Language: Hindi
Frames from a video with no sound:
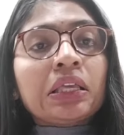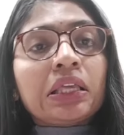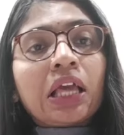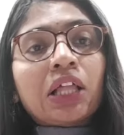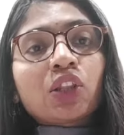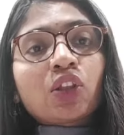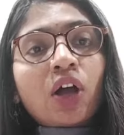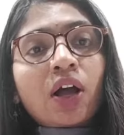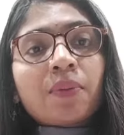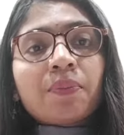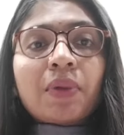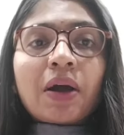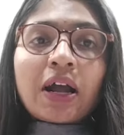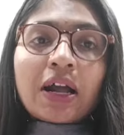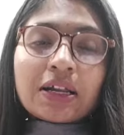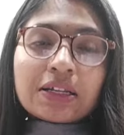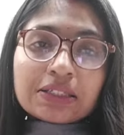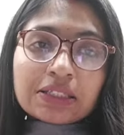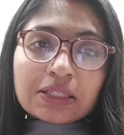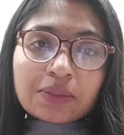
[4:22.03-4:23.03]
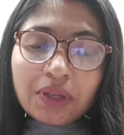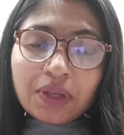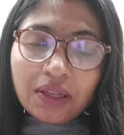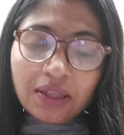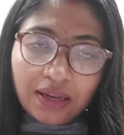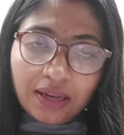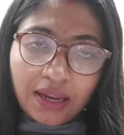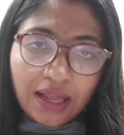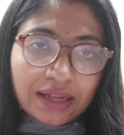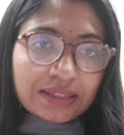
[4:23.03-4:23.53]
या तो आप बाहर से भी
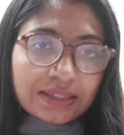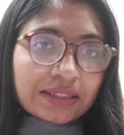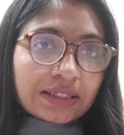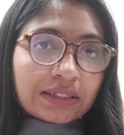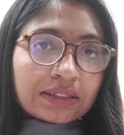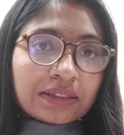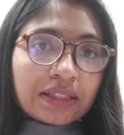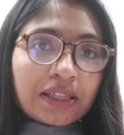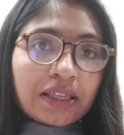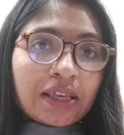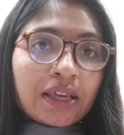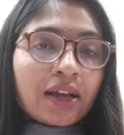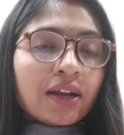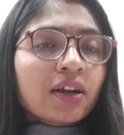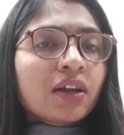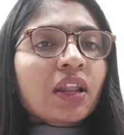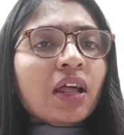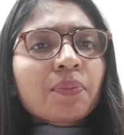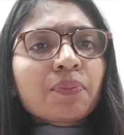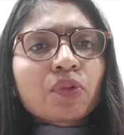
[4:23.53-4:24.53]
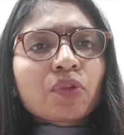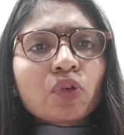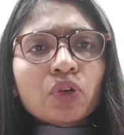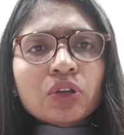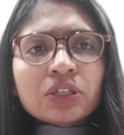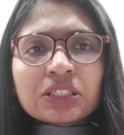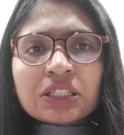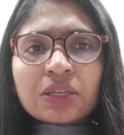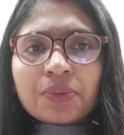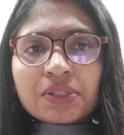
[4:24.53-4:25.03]
ला सकते हैं अगर आप
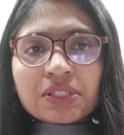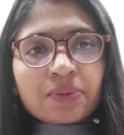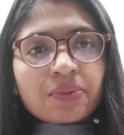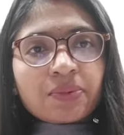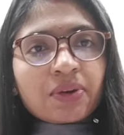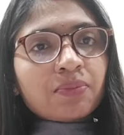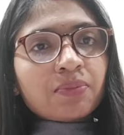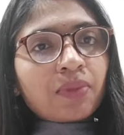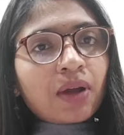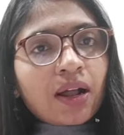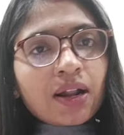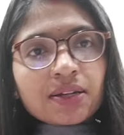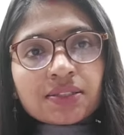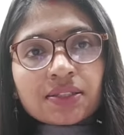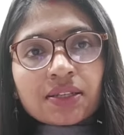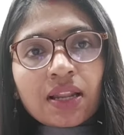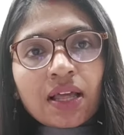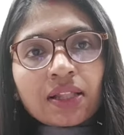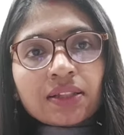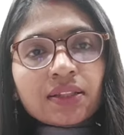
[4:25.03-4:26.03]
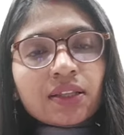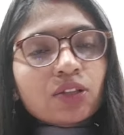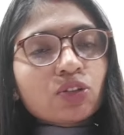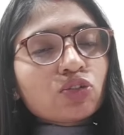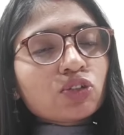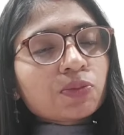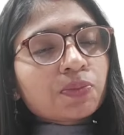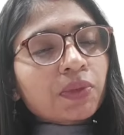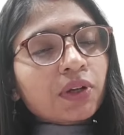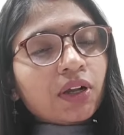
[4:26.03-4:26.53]
कोई सा भी सामान बाहर से लाते हैं
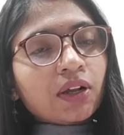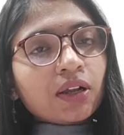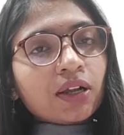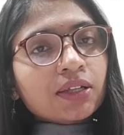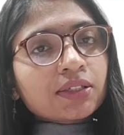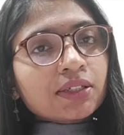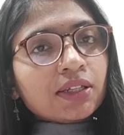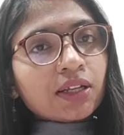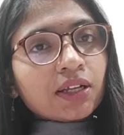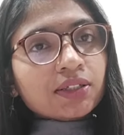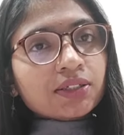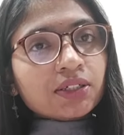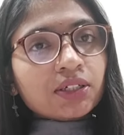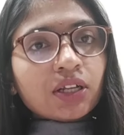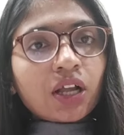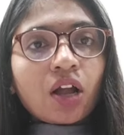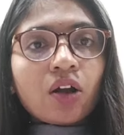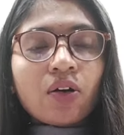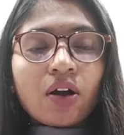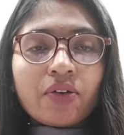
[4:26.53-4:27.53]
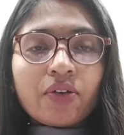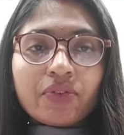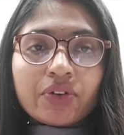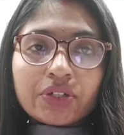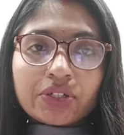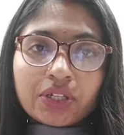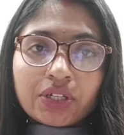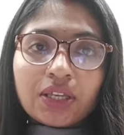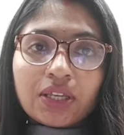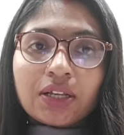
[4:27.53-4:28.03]
तो उसमें गंगा जल का छिड़काव
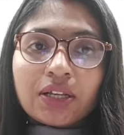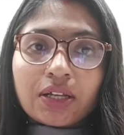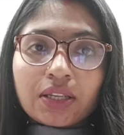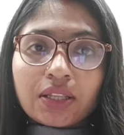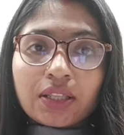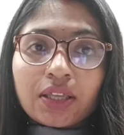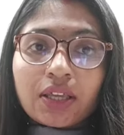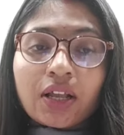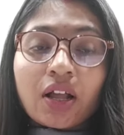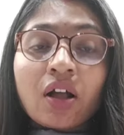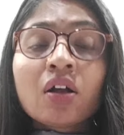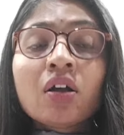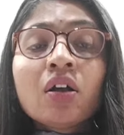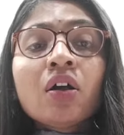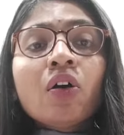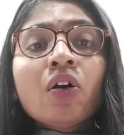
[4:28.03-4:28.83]
अवश्य ही करिएगा